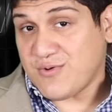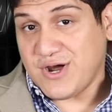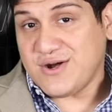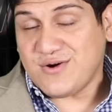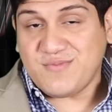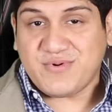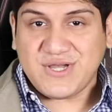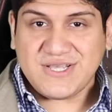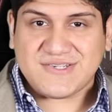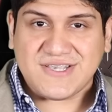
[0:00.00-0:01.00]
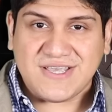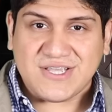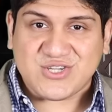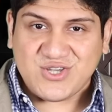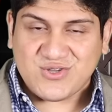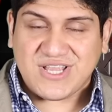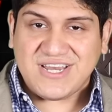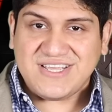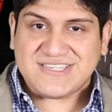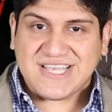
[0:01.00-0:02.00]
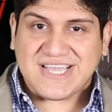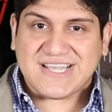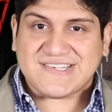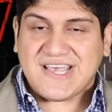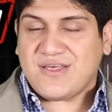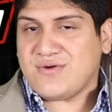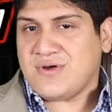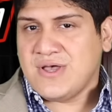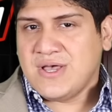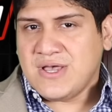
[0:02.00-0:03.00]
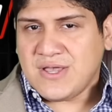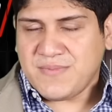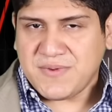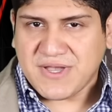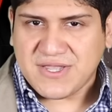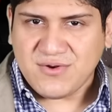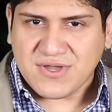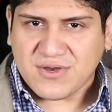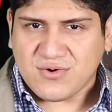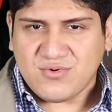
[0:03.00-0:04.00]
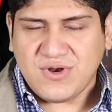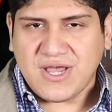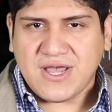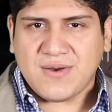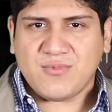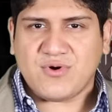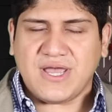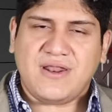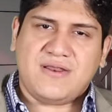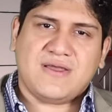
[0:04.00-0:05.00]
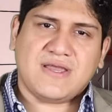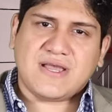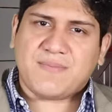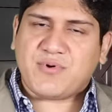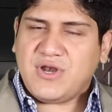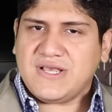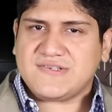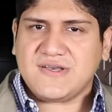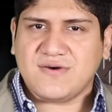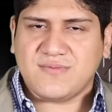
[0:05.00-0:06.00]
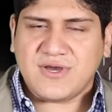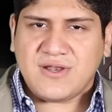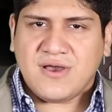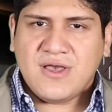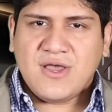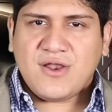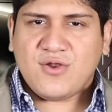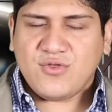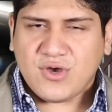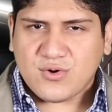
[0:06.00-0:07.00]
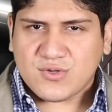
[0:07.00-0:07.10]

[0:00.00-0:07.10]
que bueno, pues Shohei Tani se ha casado me imagino que con una mujer eh, japonesa, como él lo dio a